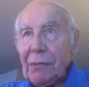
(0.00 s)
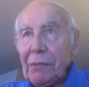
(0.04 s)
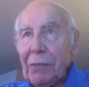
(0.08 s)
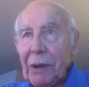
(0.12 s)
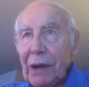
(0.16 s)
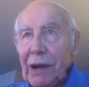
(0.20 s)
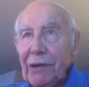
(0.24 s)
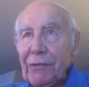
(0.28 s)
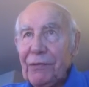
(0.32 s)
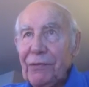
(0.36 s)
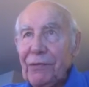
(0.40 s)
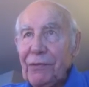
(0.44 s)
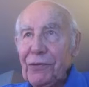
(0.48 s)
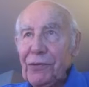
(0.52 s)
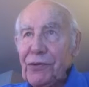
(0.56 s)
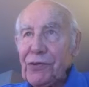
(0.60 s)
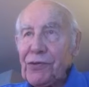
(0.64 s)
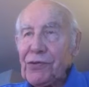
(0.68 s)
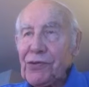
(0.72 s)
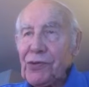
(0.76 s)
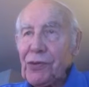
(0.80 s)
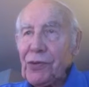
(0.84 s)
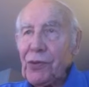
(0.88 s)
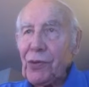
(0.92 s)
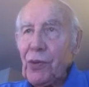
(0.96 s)
Bref,
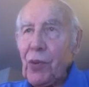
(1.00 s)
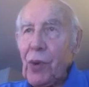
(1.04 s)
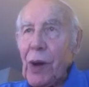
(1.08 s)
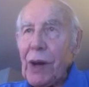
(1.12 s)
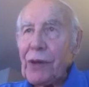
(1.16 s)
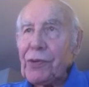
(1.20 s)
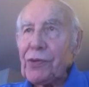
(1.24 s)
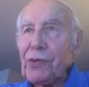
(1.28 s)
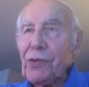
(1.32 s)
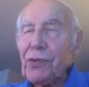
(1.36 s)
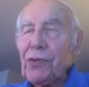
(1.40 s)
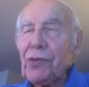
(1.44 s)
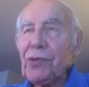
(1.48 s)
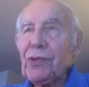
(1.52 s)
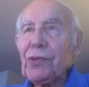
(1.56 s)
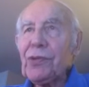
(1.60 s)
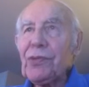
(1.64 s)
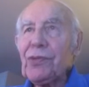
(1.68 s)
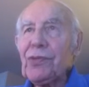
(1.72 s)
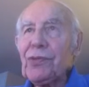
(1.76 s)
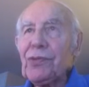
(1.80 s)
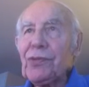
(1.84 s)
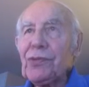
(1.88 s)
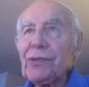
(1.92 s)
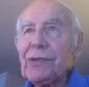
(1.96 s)
je crois que
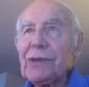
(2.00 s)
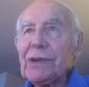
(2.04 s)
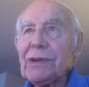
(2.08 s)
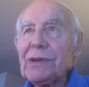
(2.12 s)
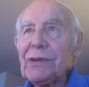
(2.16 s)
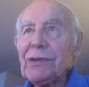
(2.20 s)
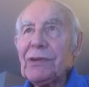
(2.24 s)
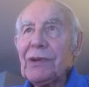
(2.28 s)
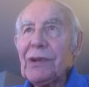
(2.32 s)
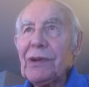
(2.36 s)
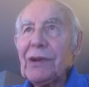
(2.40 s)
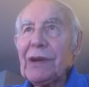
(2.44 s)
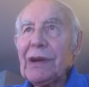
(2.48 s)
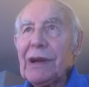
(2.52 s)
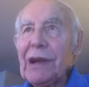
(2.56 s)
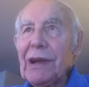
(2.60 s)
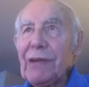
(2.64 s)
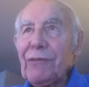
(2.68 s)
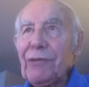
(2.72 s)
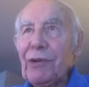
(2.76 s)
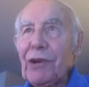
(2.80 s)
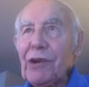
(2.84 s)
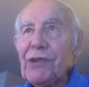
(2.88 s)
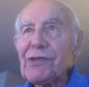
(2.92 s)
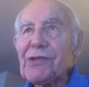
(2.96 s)

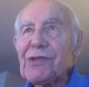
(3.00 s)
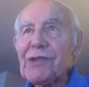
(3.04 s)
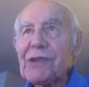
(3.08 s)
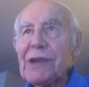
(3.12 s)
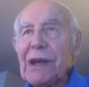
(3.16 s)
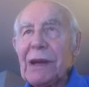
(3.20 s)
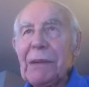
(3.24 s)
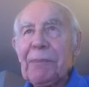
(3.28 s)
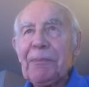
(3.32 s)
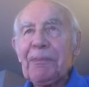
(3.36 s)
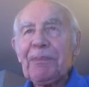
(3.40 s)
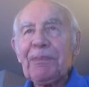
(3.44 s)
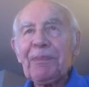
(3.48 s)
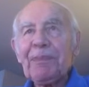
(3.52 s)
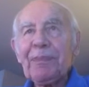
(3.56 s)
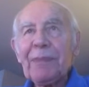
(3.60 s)
les Français